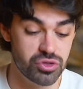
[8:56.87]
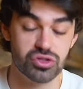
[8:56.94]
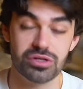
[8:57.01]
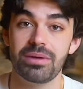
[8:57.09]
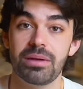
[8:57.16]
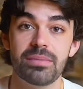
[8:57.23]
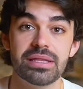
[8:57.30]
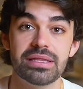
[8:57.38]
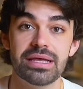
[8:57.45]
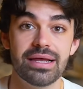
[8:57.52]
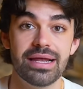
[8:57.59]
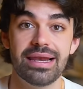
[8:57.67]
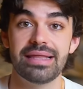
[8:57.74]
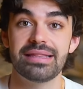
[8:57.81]
Yo
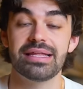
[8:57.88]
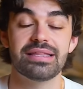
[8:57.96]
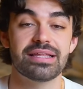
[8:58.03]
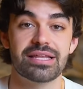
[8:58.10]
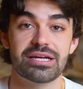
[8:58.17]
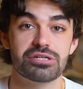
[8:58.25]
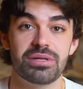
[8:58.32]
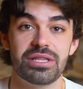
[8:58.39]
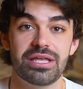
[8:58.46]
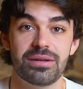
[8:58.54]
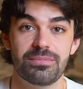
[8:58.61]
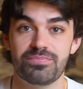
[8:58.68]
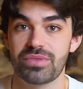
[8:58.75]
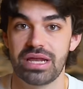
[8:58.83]
simplemente le intenté
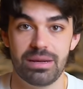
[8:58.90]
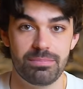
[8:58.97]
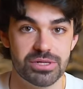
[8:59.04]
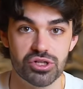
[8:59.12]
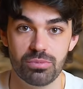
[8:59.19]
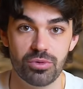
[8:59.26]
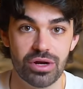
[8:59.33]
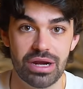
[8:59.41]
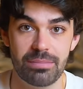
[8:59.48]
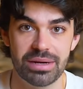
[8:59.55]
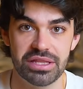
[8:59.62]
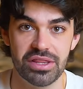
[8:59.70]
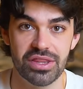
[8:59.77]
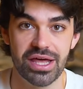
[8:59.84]
transmitir la pasión por el
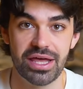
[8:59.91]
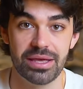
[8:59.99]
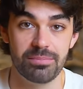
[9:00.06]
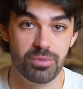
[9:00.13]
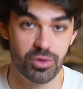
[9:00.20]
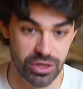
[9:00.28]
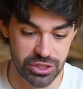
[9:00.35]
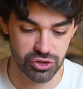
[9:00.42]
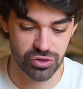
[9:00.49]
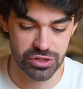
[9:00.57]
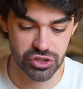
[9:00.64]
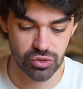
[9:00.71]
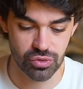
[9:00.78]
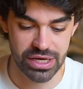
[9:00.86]
aprendizaje, por el hecho
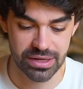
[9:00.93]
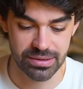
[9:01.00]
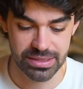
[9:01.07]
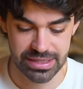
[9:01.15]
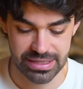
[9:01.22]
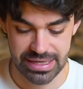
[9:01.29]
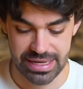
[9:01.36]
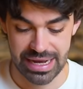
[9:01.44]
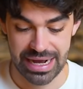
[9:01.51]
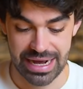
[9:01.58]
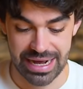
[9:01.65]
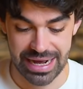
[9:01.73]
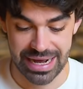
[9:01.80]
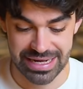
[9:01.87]
de estudiar,
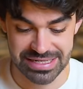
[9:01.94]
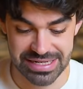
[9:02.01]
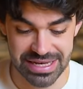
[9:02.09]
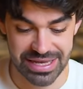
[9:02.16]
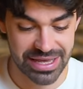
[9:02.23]
Así